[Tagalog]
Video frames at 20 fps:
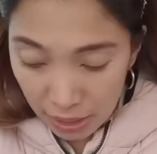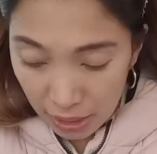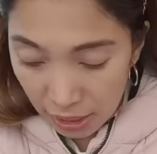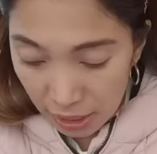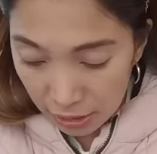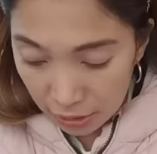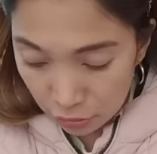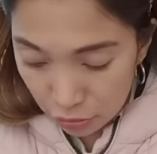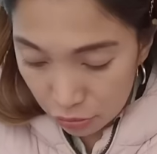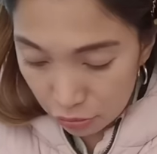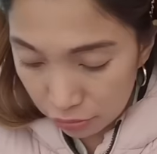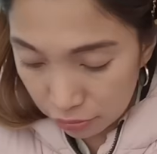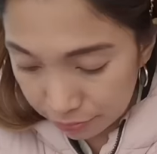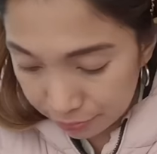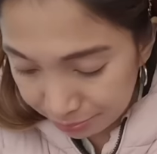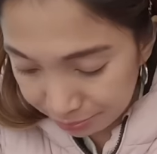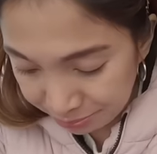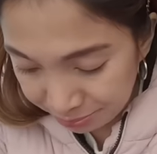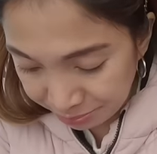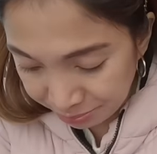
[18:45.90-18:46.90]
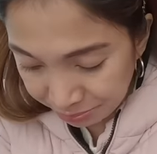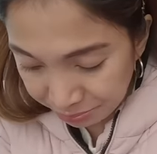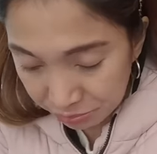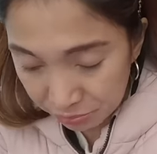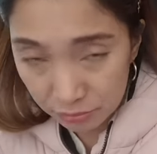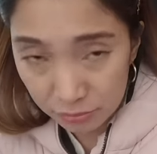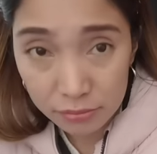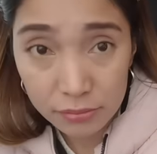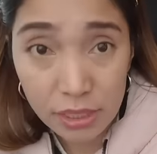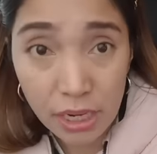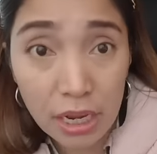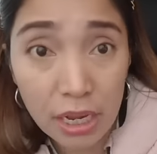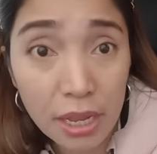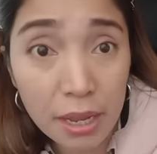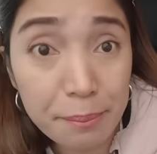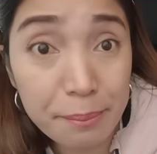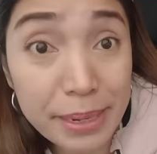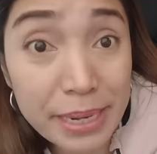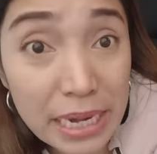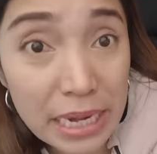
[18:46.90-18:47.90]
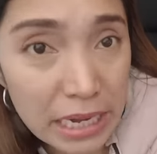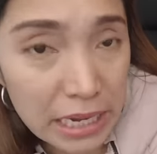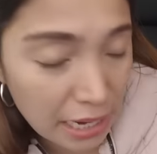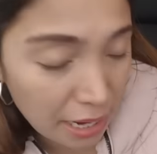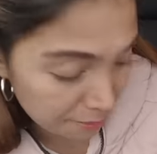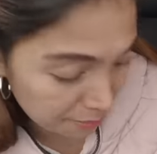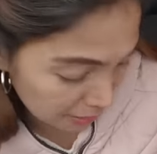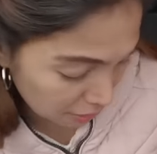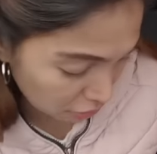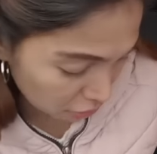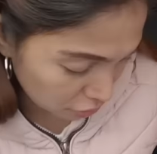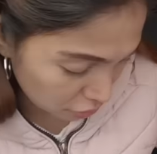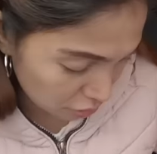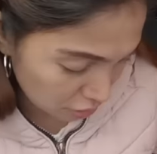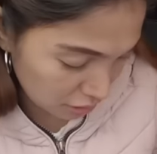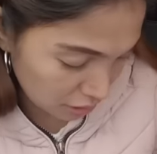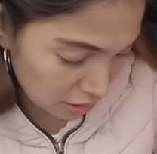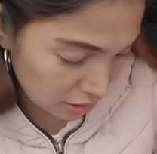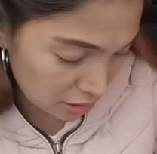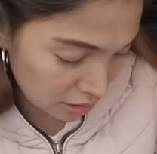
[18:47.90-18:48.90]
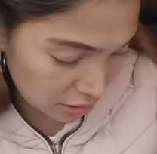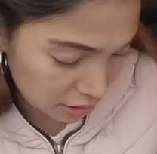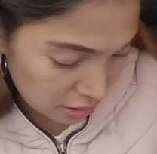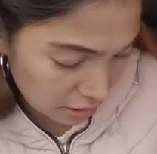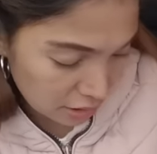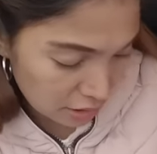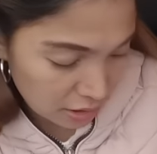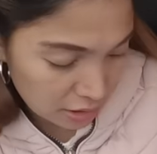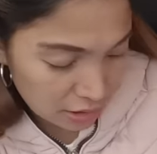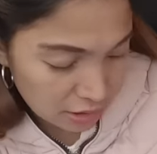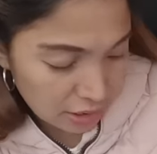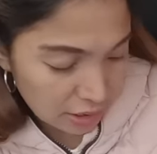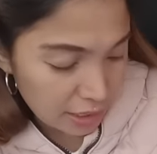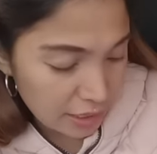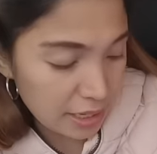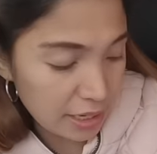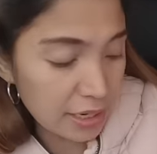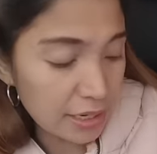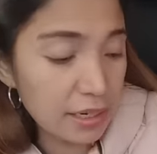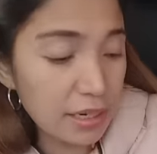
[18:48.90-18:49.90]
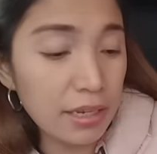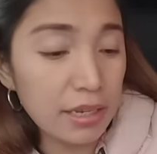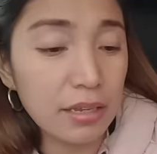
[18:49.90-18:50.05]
ito yung binili namin doon. Ayan.